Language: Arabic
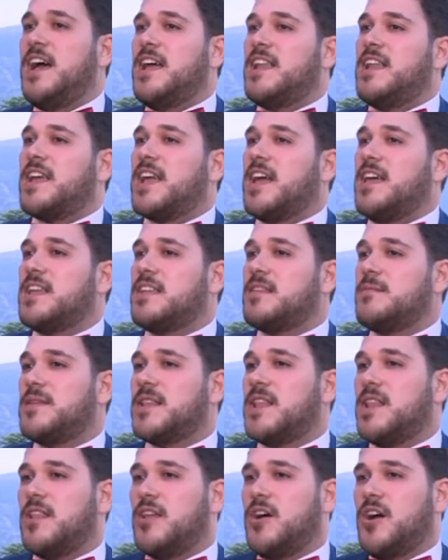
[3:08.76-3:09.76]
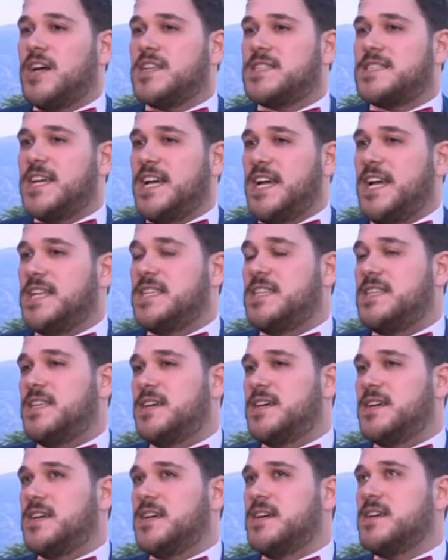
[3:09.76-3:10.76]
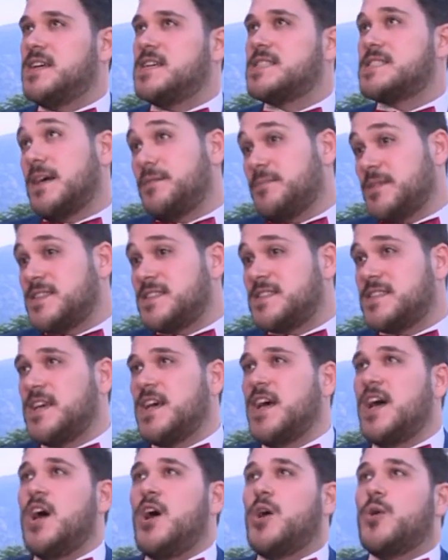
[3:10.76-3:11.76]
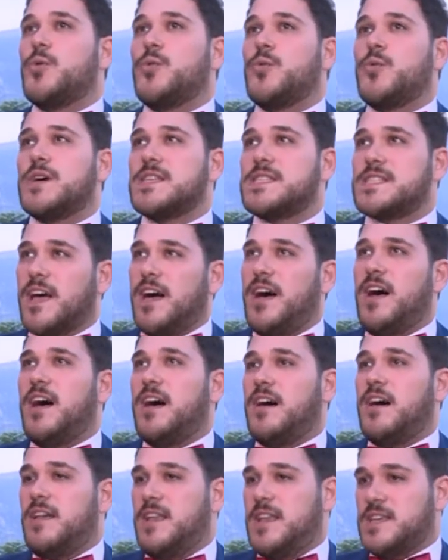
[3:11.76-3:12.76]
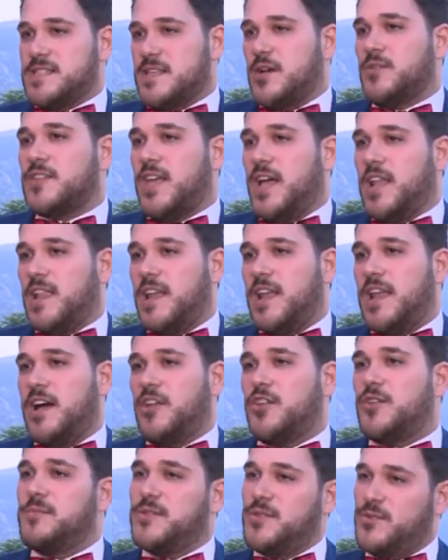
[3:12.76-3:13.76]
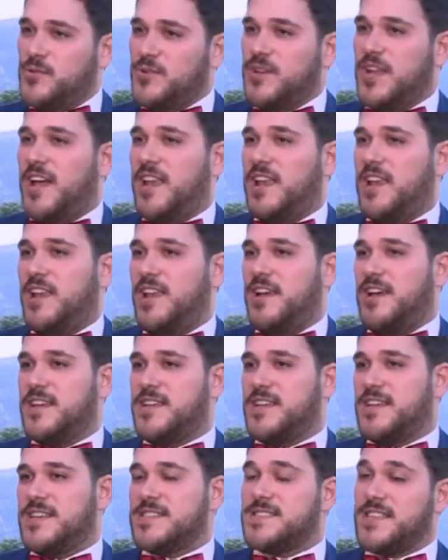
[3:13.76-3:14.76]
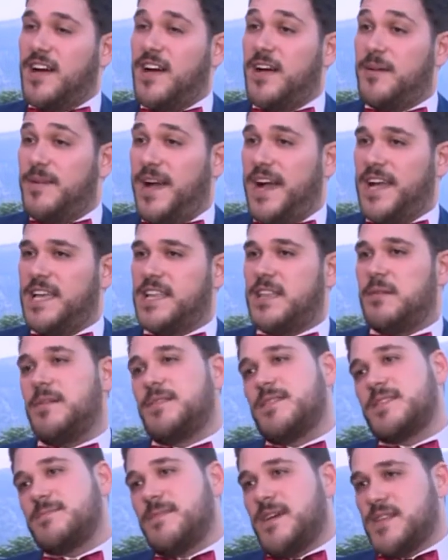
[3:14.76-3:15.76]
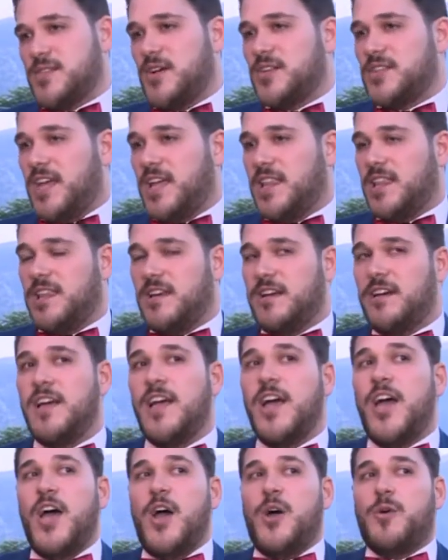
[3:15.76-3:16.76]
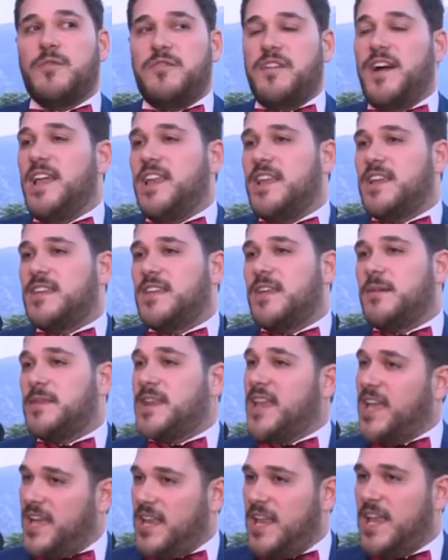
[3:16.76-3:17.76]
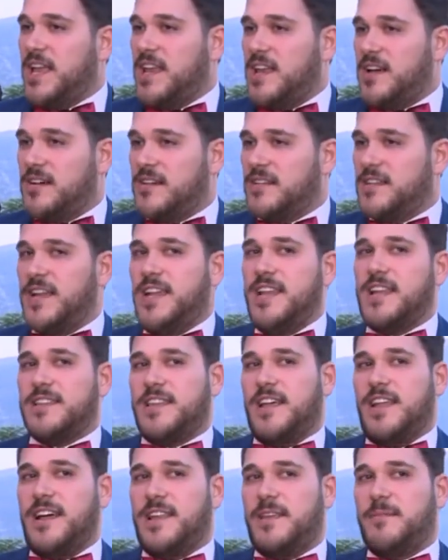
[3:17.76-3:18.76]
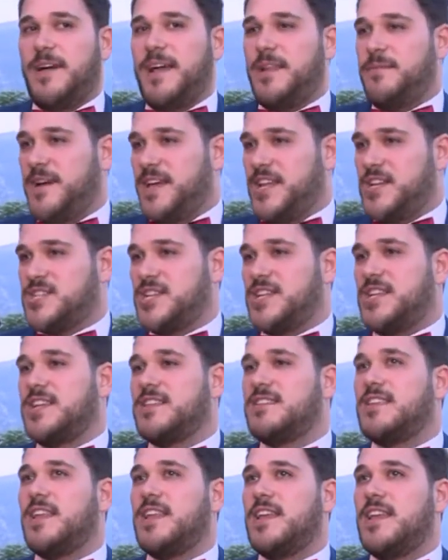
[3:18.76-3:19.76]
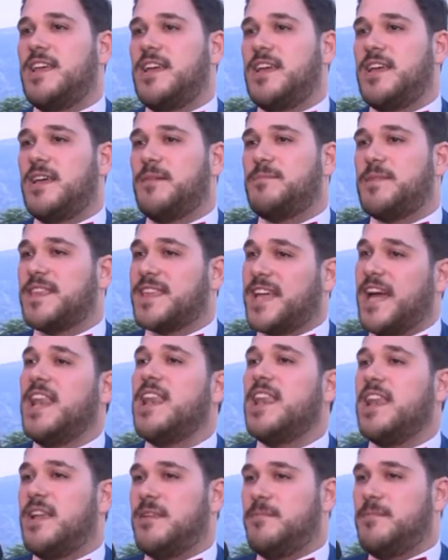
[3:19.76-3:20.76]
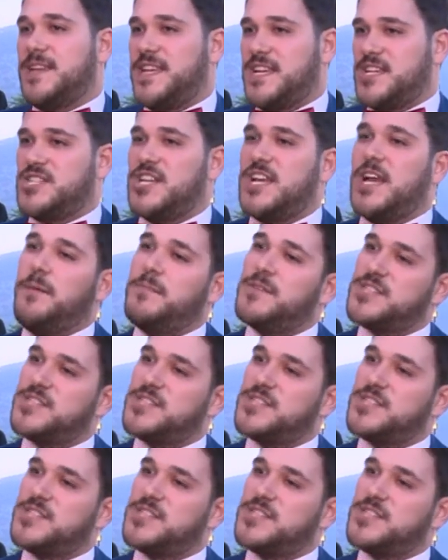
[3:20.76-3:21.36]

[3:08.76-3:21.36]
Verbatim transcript: اللي كانت مثل نوع اتحاد آه، صمت واصغاء لصوت الله لانه من دون هالاصغاء بحياتنا نسمع صوت الله وفعلا من خلالها نحن انطلقنا بهالمهرجانات اللي بتتكلل بالنجاح